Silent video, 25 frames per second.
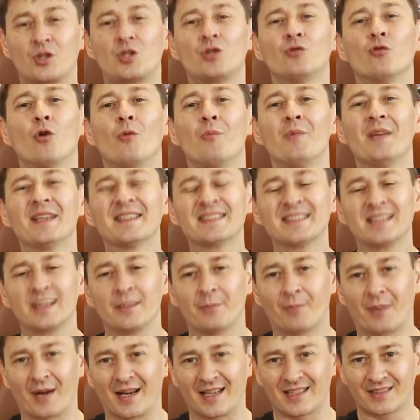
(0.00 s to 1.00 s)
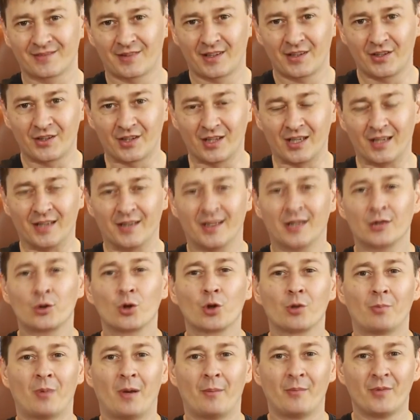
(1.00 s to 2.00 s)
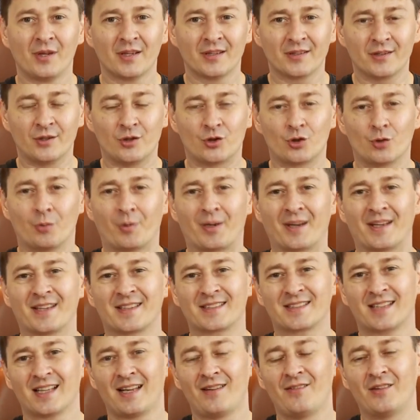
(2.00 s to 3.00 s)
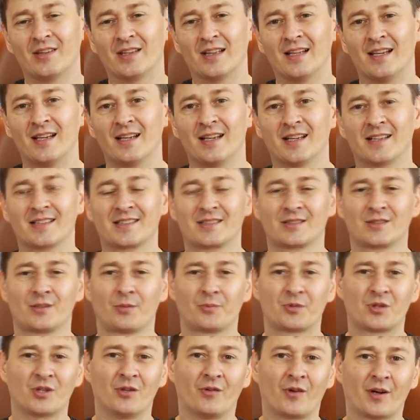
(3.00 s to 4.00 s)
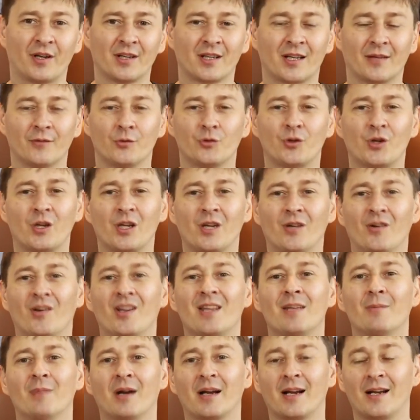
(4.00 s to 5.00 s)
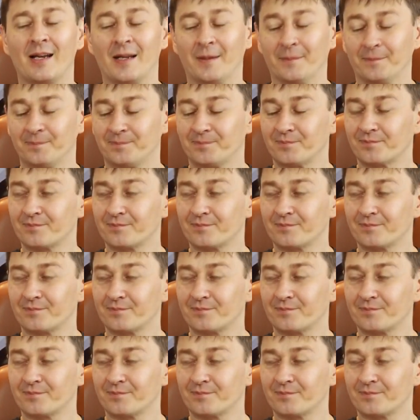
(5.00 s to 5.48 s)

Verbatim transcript: чего местные производители на тот момент еще предоставить для собственного рынка внутреннего не могли.